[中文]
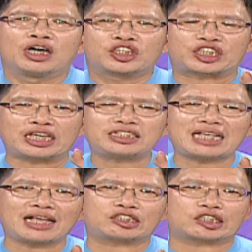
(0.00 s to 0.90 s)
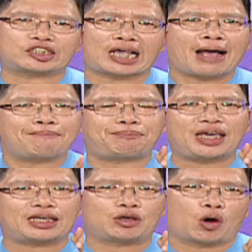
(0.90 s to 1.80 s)
行善之家
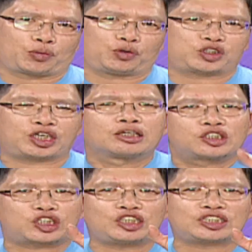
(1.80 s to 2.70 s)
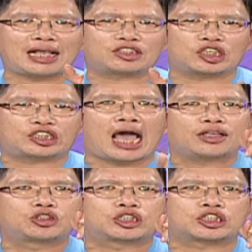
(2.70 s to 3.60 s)
必有余庆，行善之
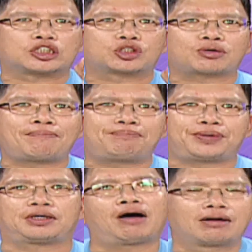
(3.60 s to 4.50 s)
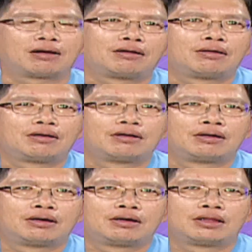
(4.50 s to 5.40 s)
家子孙必旺。
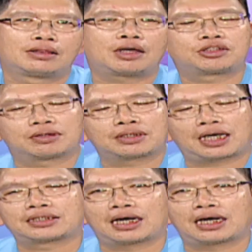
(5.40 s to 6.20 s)
那我请问大